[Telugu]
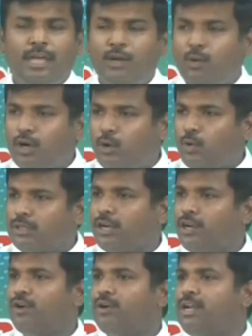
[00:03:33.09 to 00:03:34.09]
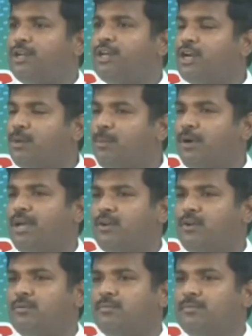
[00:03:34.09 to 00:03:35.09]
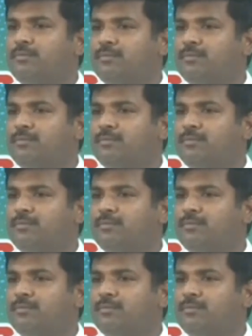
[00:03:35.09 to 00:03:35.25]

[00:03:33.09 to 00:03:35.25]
నేను ఒక కుట్రలో నేను ఇరుక్కుపోయాను